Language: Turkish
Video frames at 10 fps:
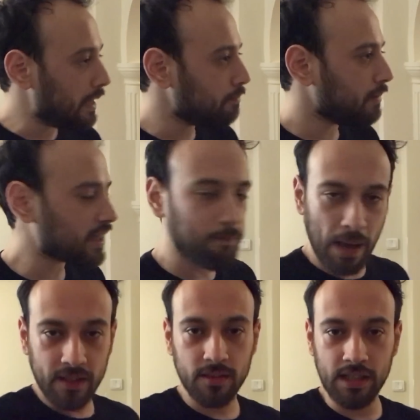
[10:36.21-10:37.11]
Benim
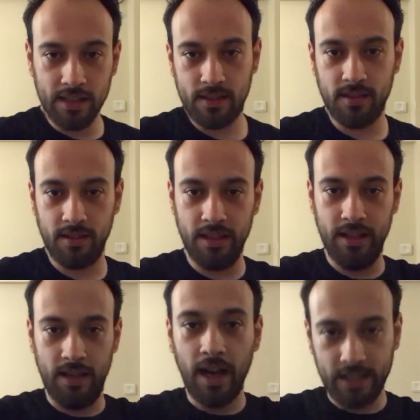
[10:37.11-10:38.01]
mesela ben ilk
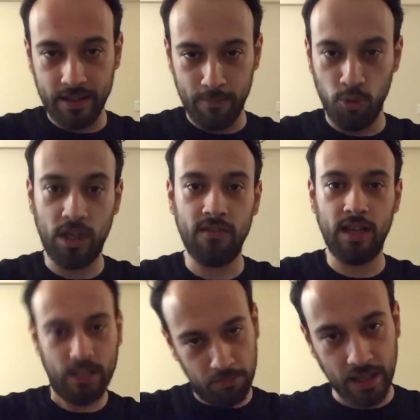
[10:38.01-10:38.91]
e, ailenin en büyük
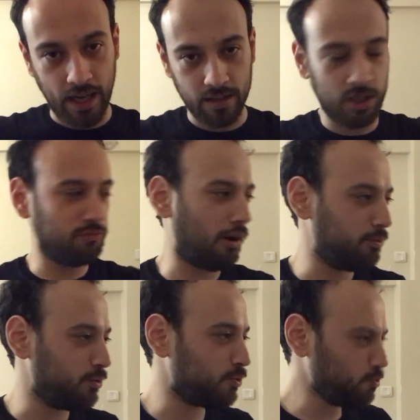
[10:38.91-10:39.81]
evladıyım de kardeşim
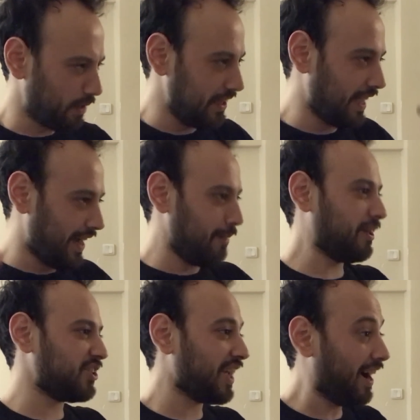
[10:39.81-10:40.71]
var biliyorsunuz. Ben ilk
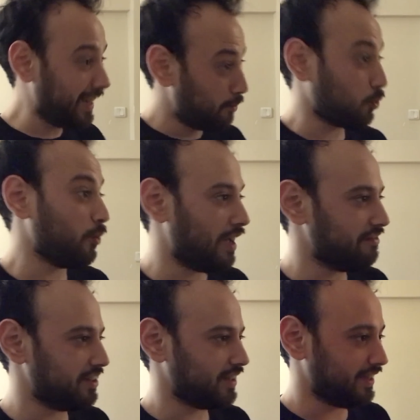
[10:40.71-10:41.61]
ailemle yaşarken aileme çok
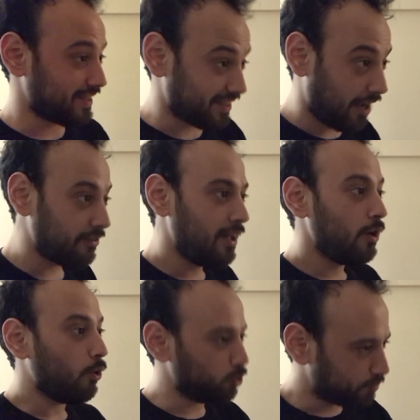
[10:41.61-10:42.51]
önem verirdi. Hani sınav,
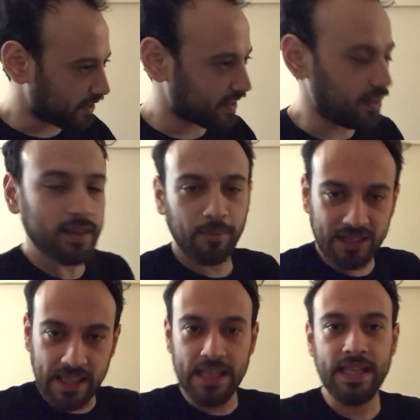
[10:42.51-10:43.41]
oğlum kazan. Ya
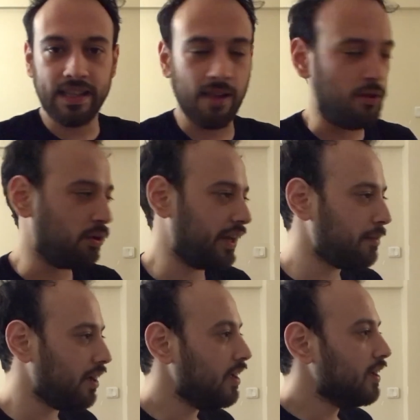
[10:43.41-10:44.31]
tabii ki de iyi niyetle
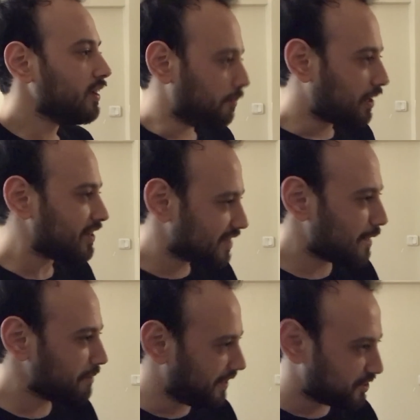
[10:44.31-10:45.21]
veriyorlar ama tabii
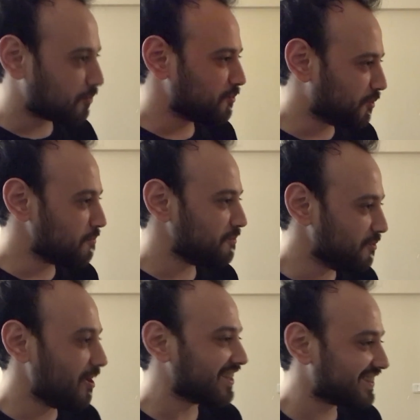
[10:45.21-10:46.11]
kazanamayınca
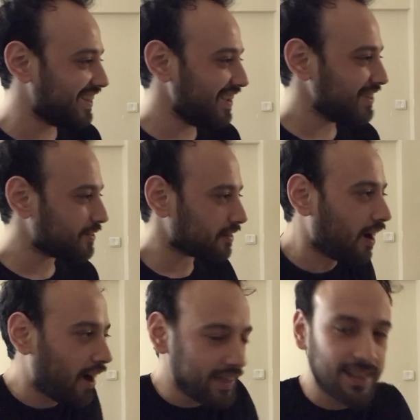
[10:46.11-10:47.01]
düzgün bir üniversite
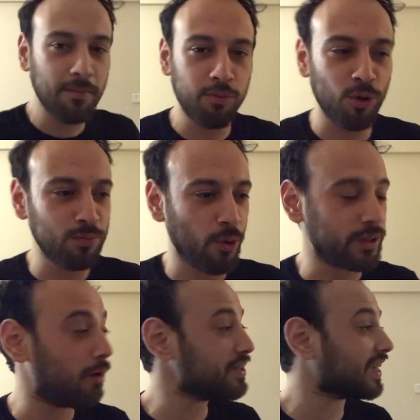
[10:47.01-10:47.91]
ailede bir
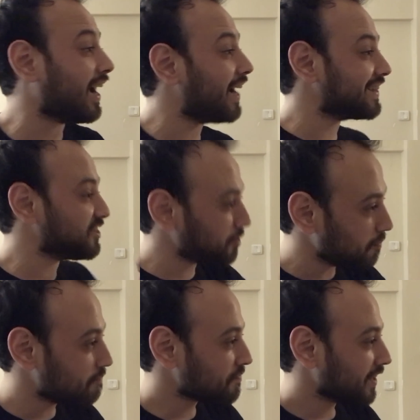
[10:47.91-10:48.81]
burulma oldu. Ama mesela
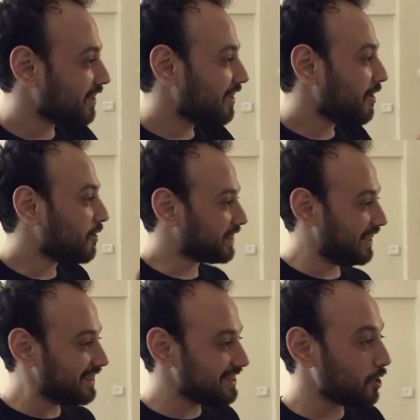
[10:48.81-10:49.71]
kardeşim
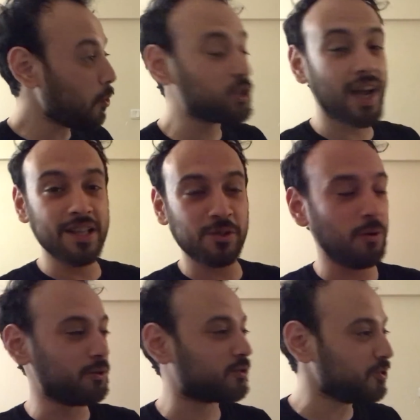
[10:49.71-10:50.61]
gelince o
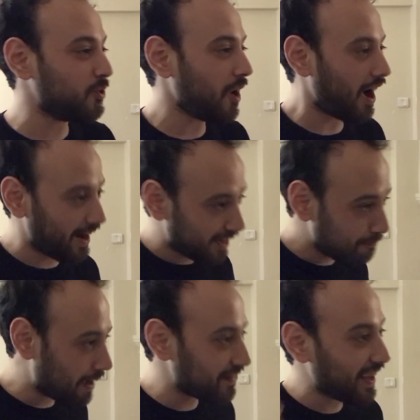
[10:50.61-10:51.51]
şanslı oldu. Çünkü
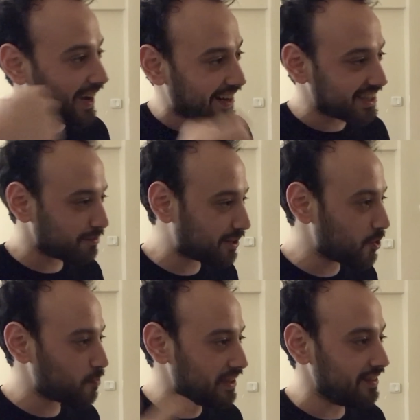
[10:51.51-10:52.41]
ailem benden kaynaklı bir
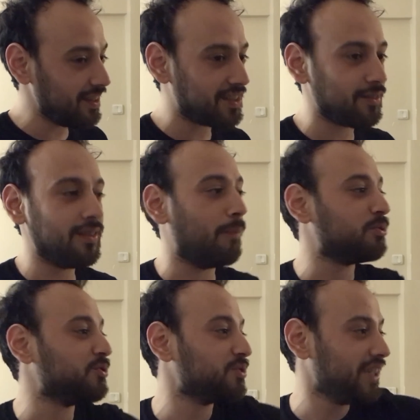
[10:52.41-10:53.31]
tecrübe edindiği için
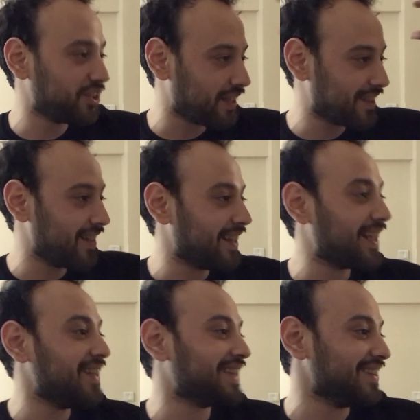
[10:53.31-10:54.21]
ulan bu çocuk yaşa
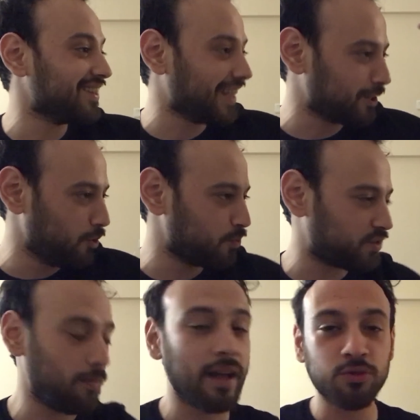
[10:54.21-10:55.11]
zaten kendi kendine
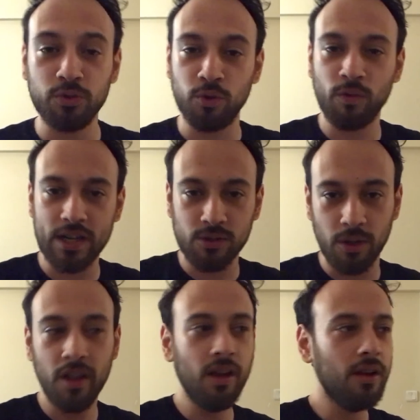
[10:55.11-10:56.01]
takılıyormuş diye. Ben çünkü
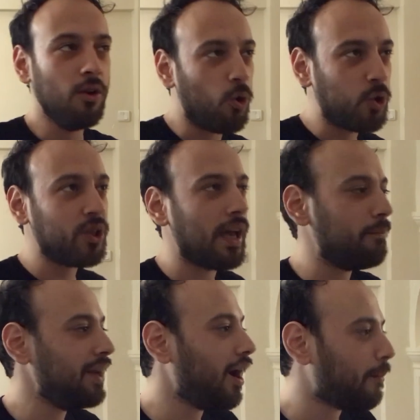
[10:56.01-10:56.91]
üniversite
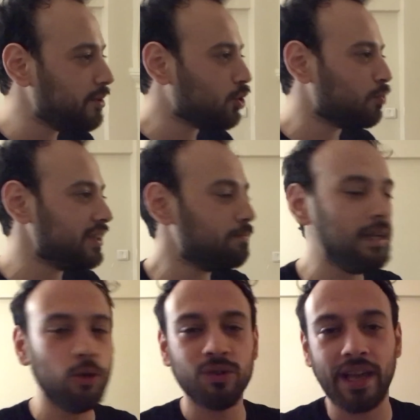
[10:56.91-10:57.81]
okurken bile abidik kubidik
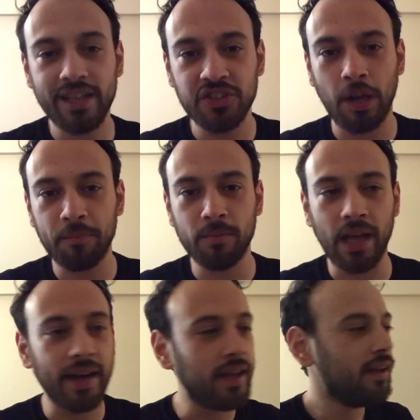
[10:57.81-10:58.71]
milyon tane iş yaptım
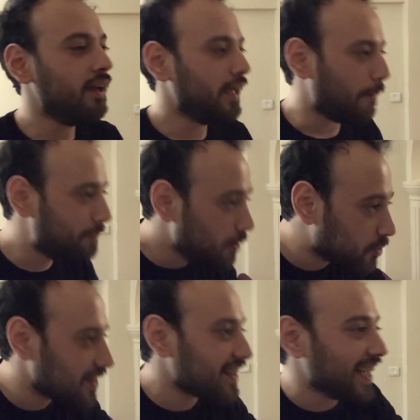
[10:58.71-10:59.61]
ya. Hani ya bir
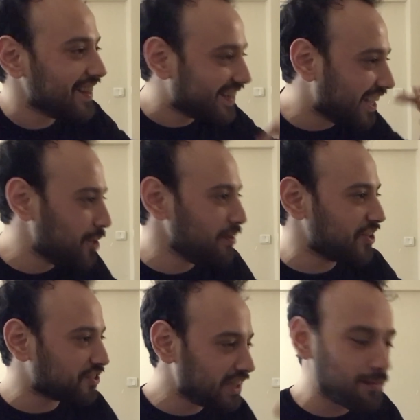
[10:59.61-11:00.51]
noktada kendi kendimi
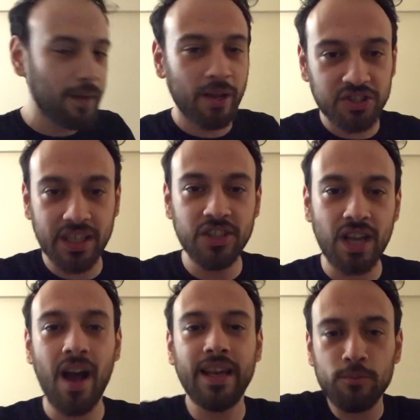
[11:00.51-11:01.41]
geçindirmeye
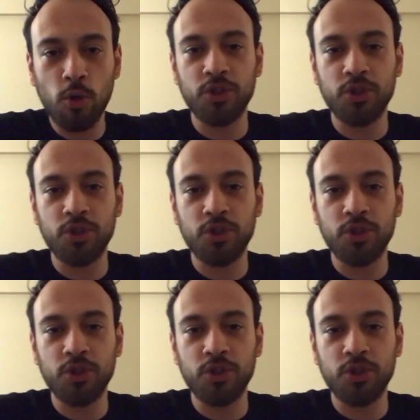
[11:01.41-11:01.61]
başlayınca ailem